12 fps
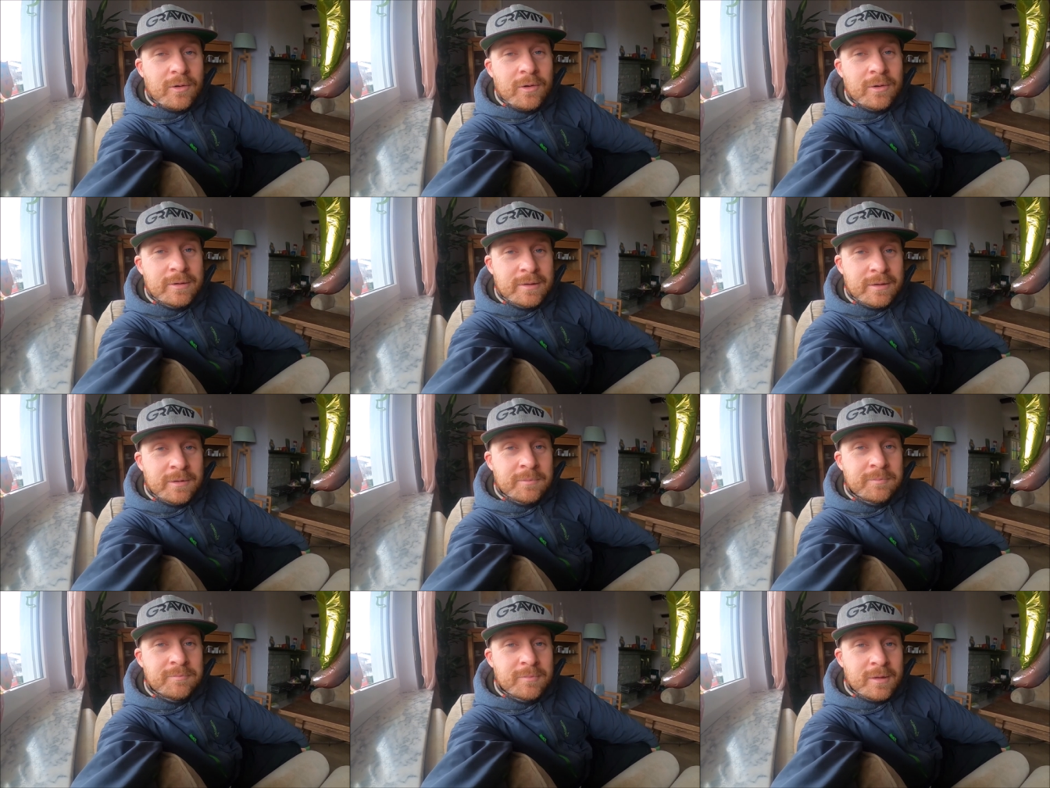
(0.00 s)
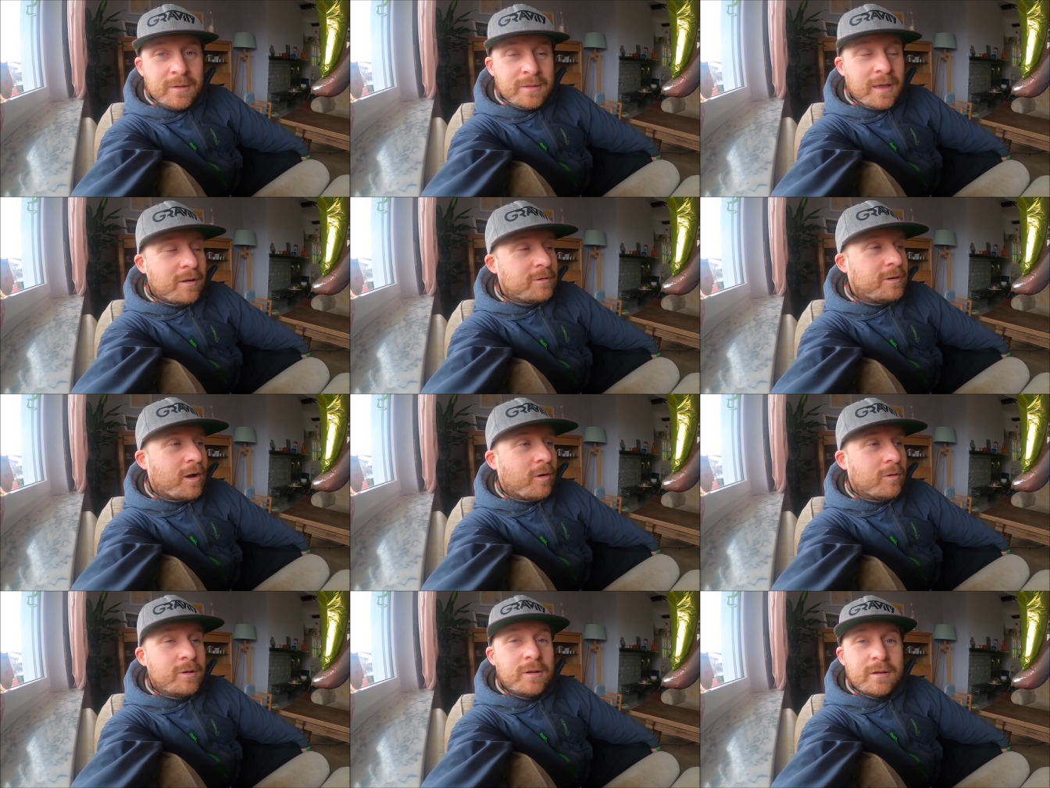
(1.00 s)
Und ähm, ja, genau.